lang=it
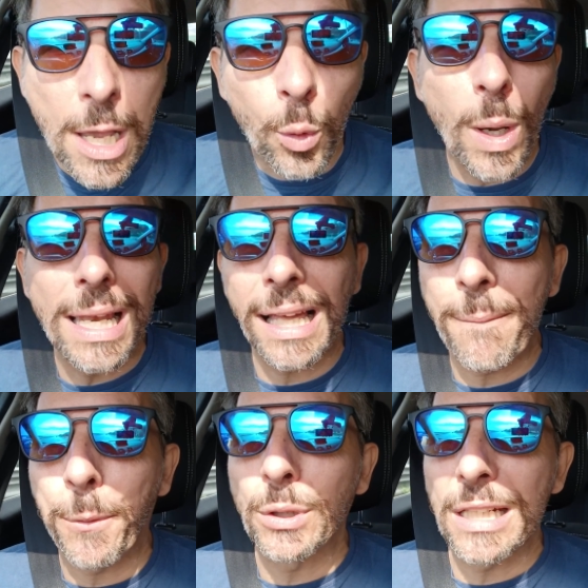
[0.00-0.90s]
Quella
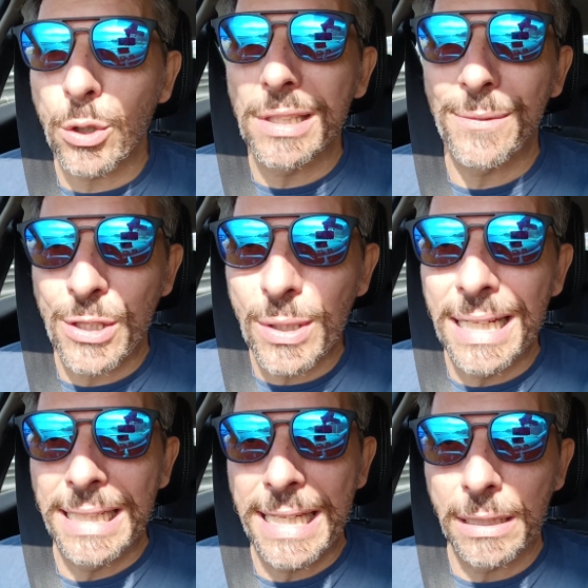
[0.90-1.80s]
che può dare soddisfazione è
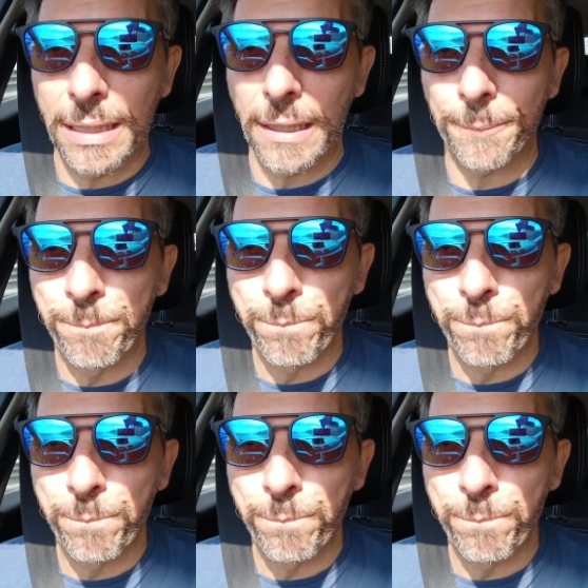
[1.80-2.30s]
l'Inter